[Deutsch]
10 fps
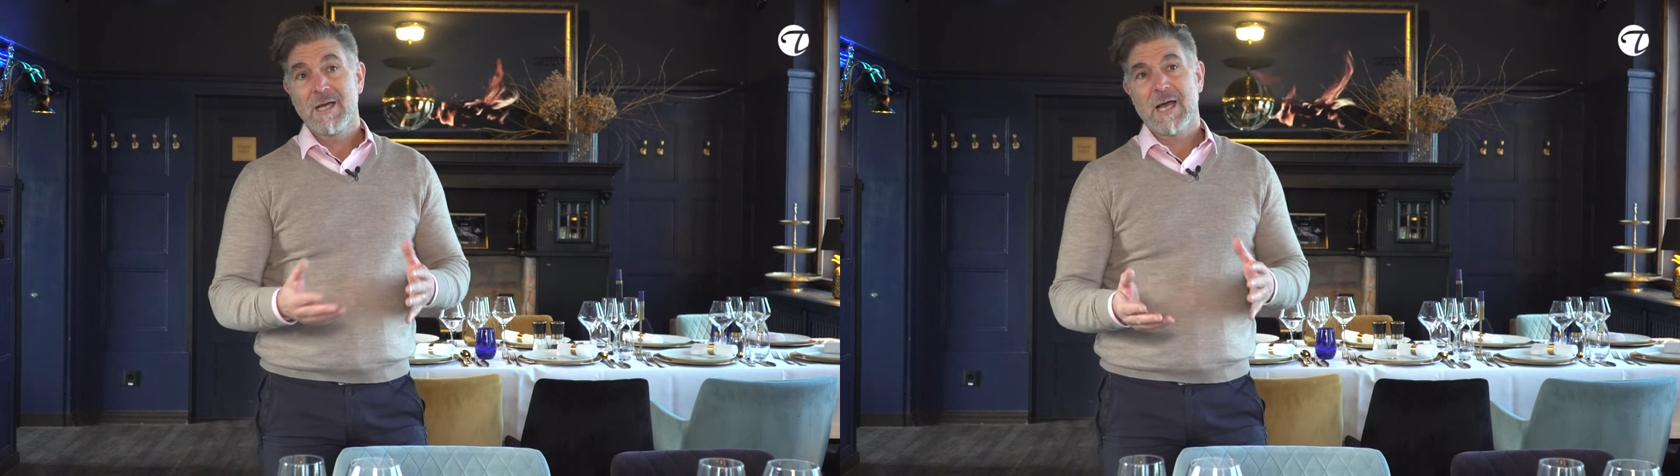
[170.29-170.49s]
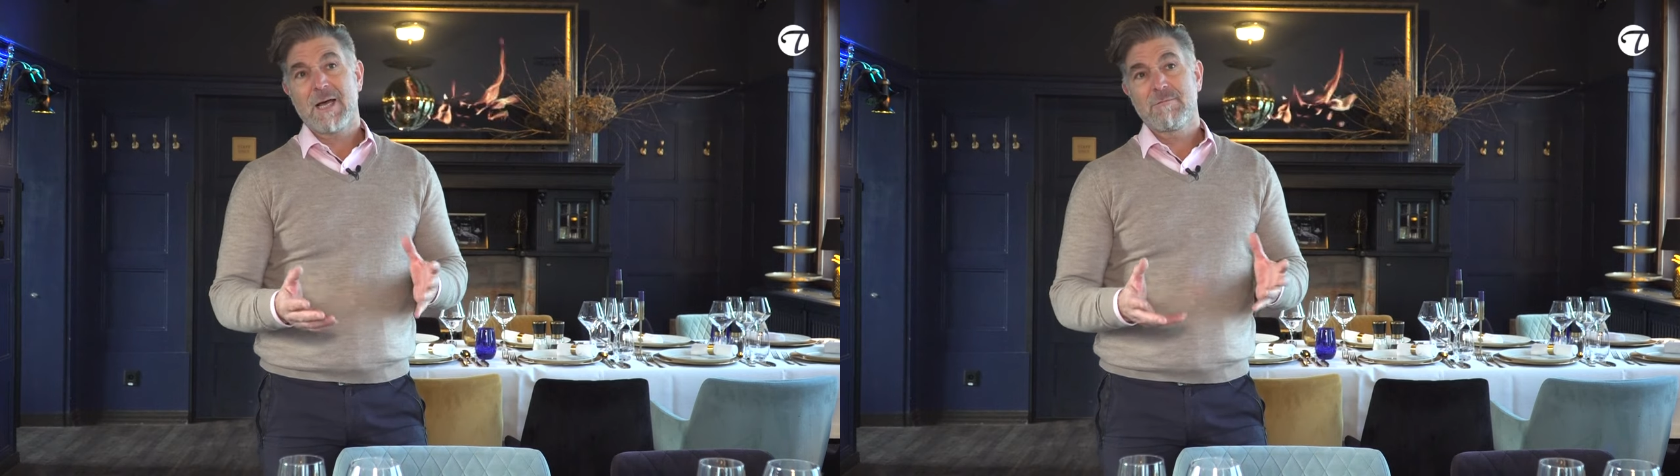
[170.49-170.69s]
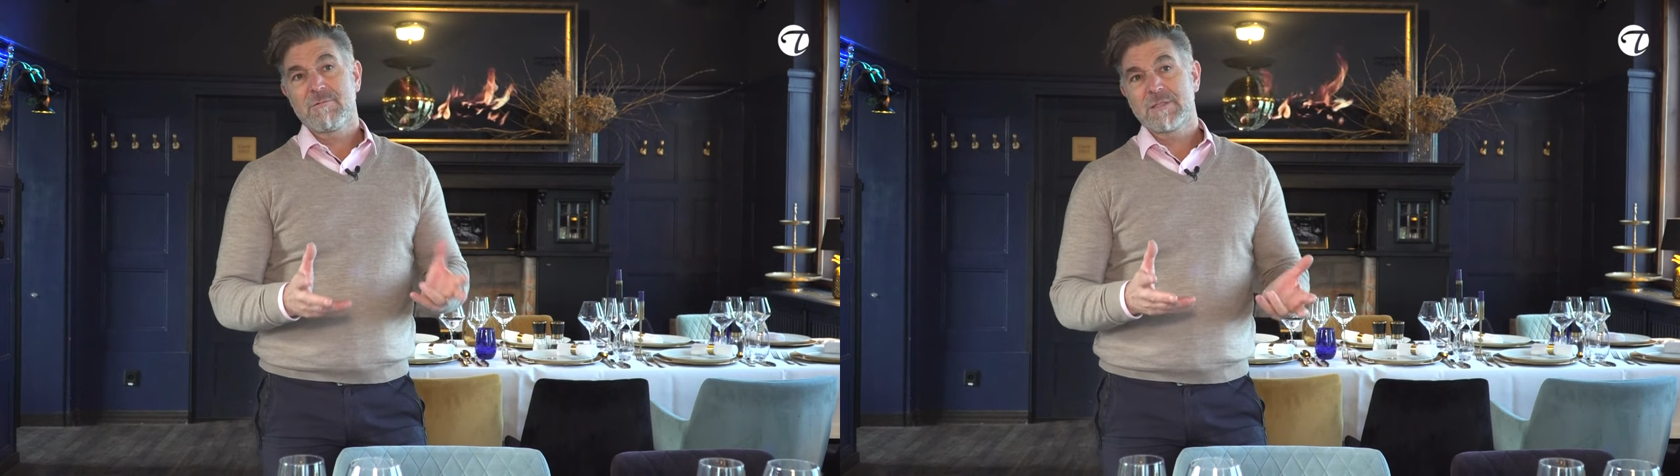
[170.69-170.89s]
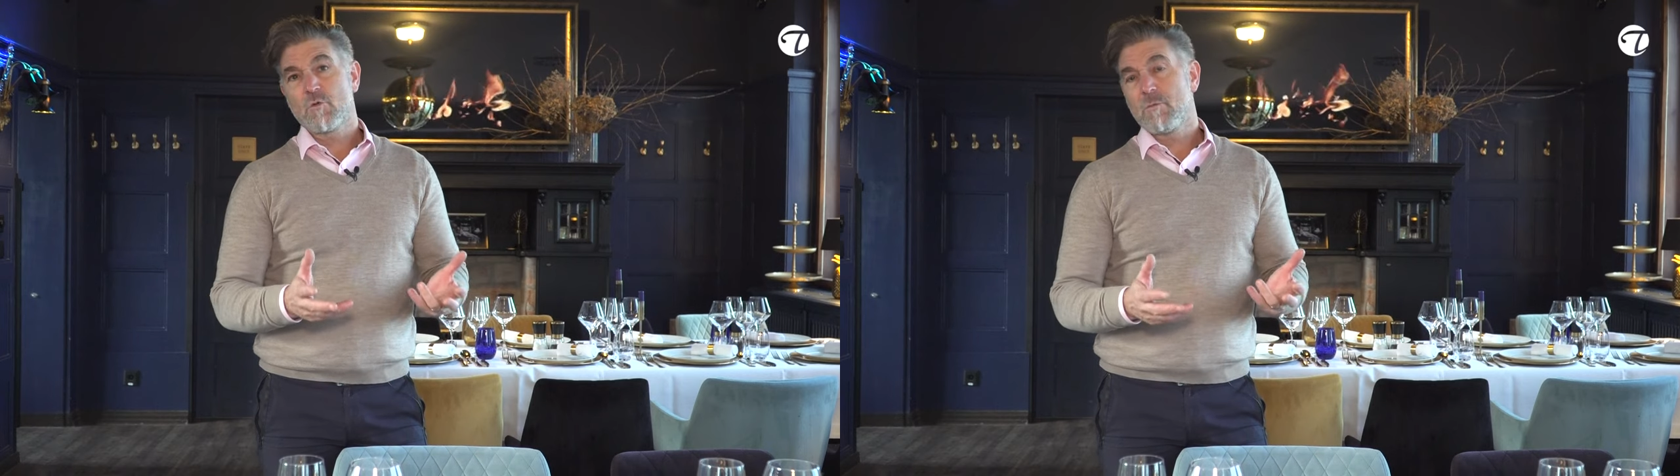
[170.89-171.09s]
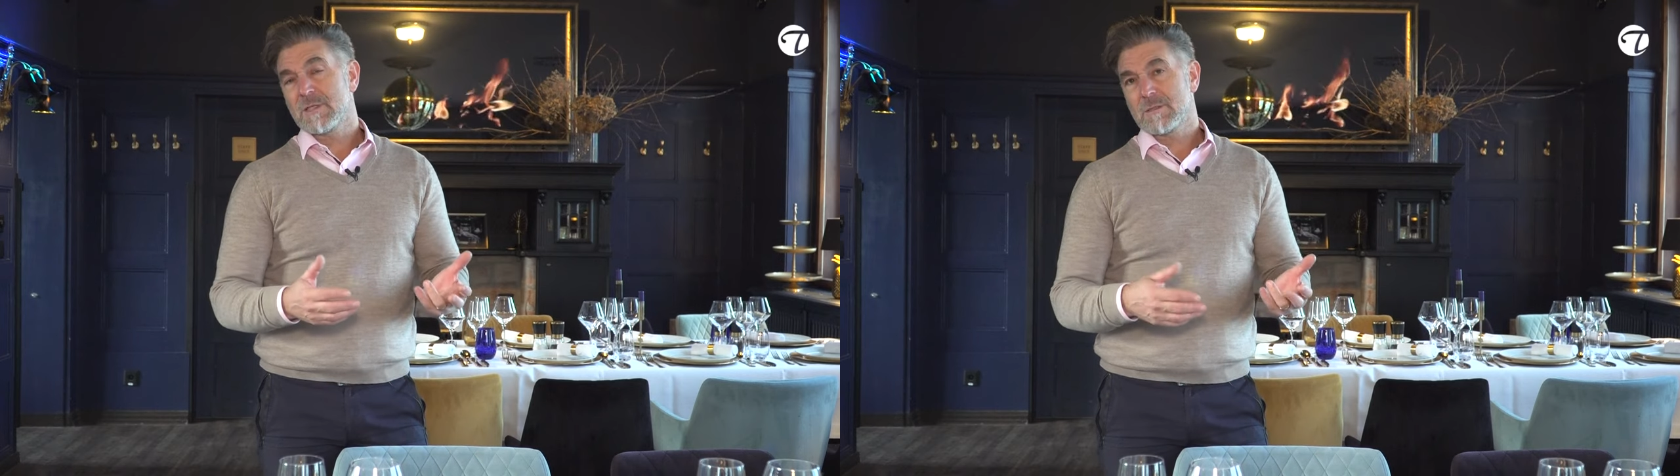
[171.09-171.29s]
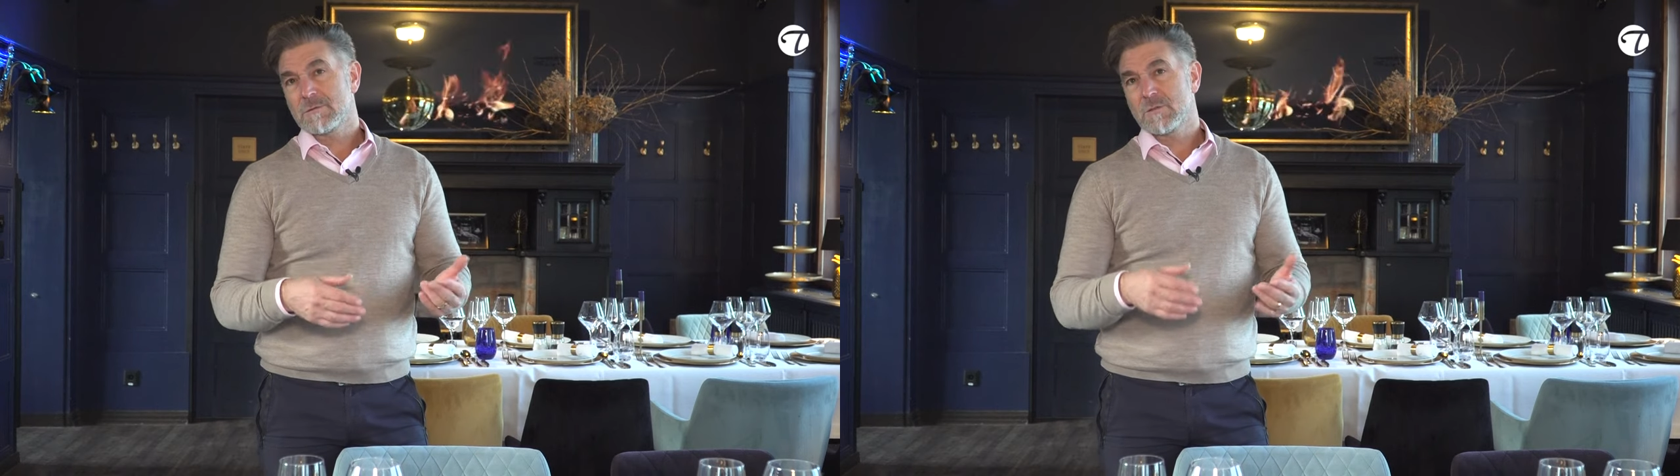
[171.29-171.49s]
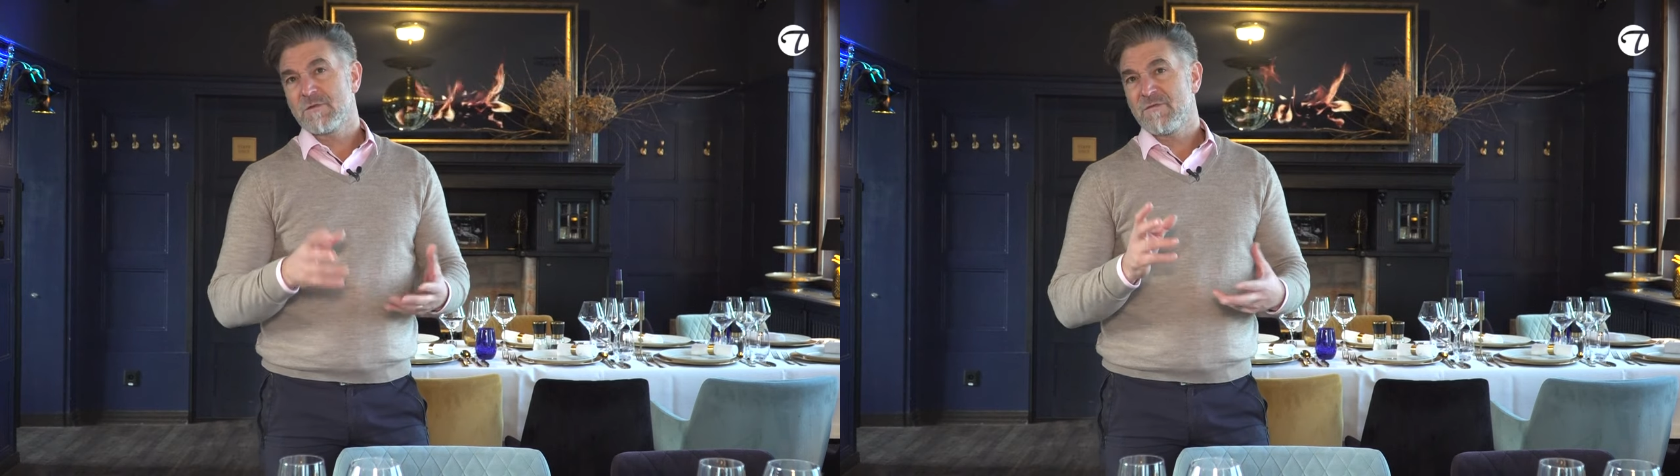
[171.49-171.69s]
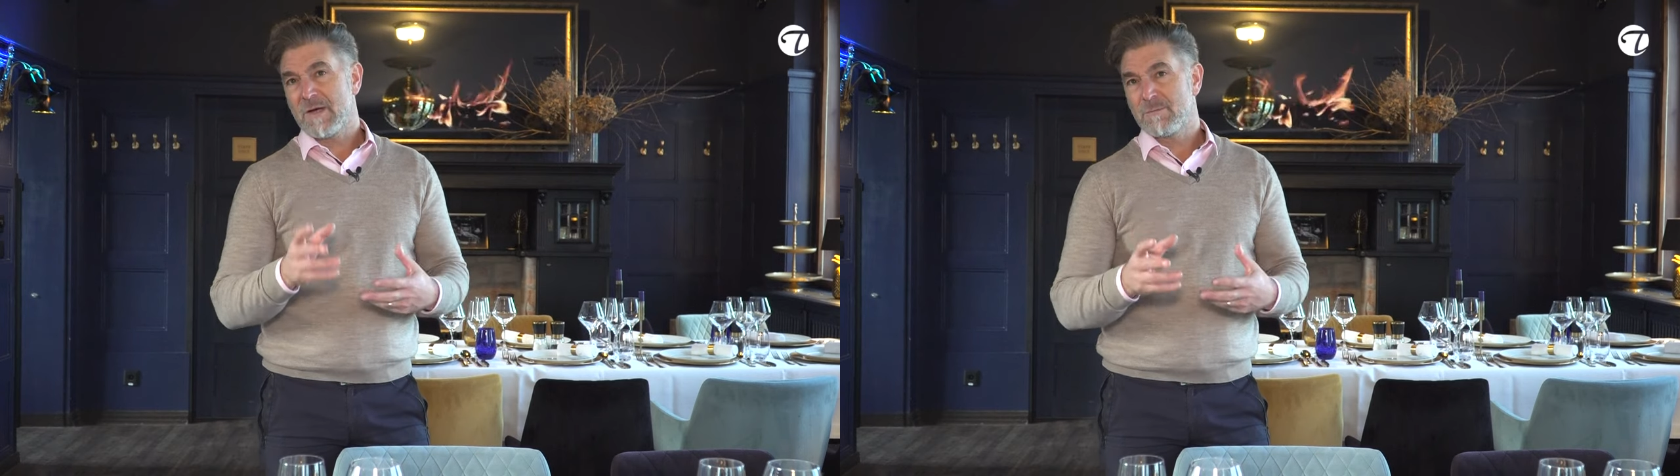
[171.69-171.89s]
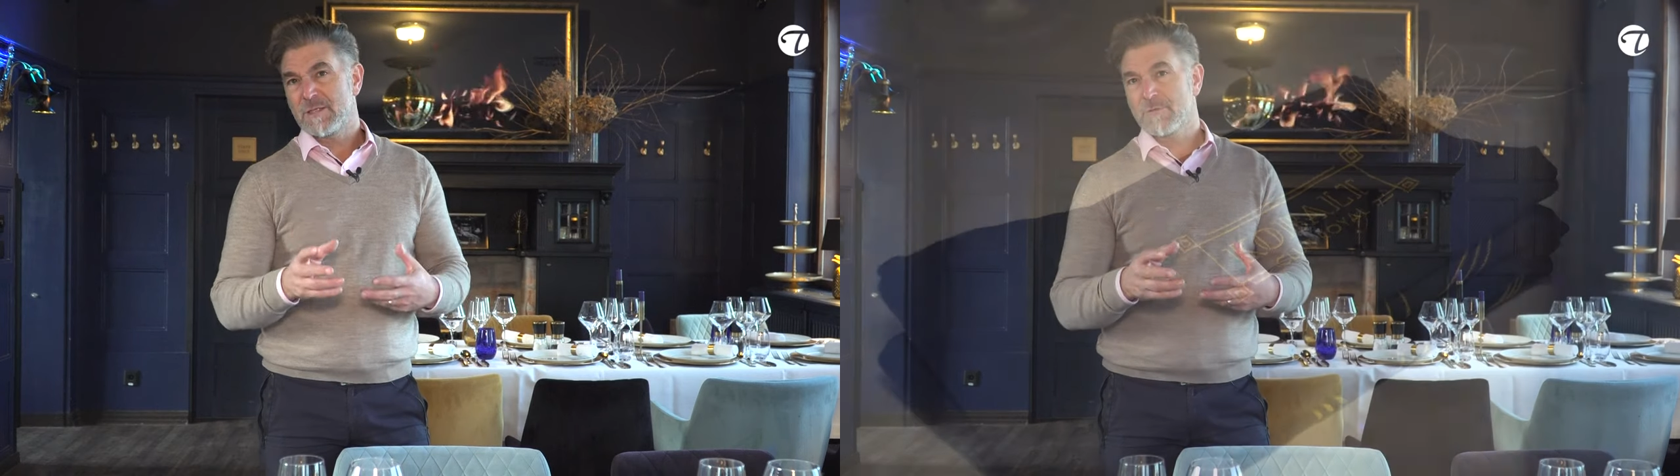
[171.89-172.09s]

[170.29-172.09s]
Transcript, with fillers: aber weil Kobalt auch so die Farbe der